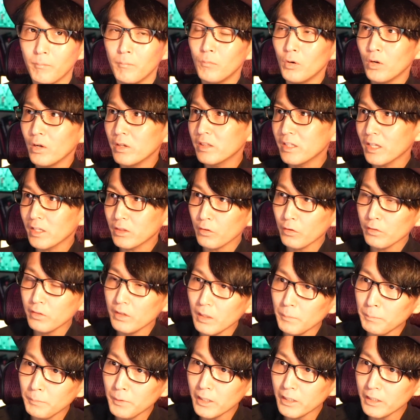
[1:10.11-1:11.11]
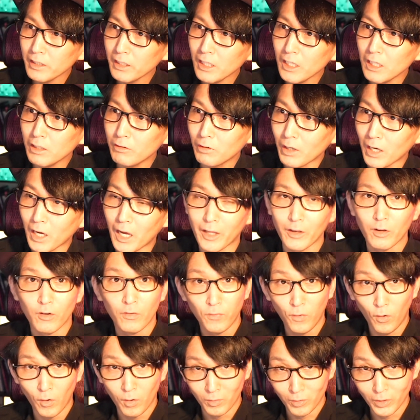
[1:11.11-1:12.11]
僕チャット GPT はあの
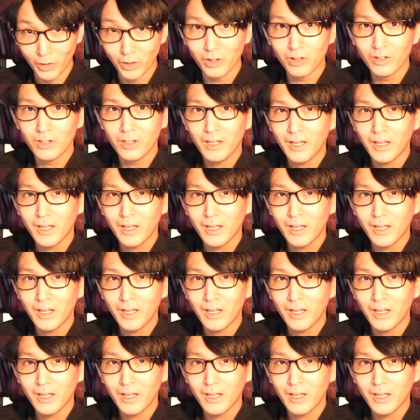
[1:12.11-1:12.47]
4の